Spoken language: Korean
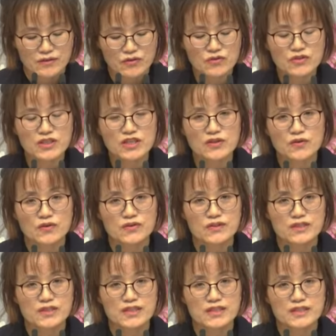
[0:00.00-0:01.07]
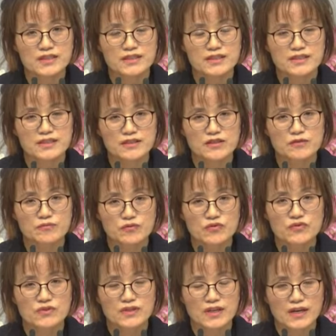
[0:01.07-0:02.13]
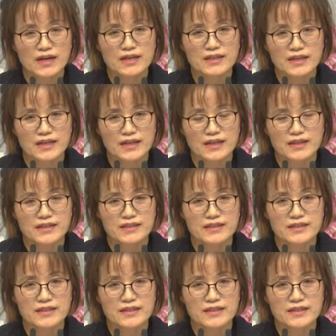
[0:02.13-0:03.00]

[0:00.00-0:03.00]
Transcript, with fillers: 육체로 오신 그분 안에